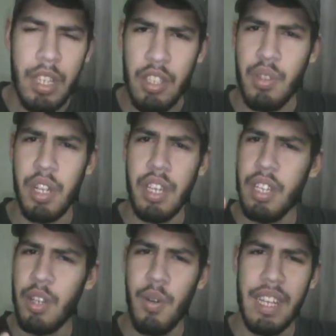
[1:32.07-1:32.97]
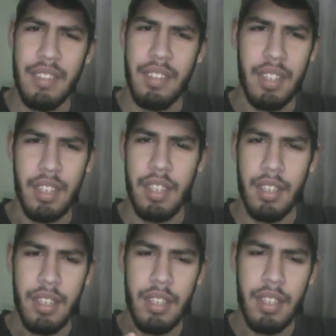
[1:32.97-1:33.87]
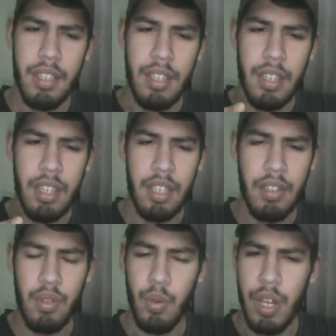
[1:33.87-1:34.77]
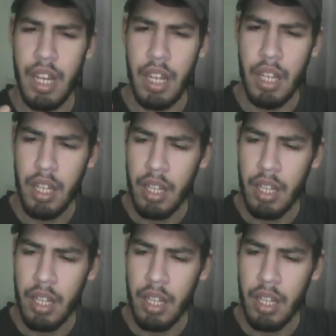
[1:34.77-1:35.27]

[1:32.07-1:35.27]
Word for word: isso aqui não é sangue. Isso é.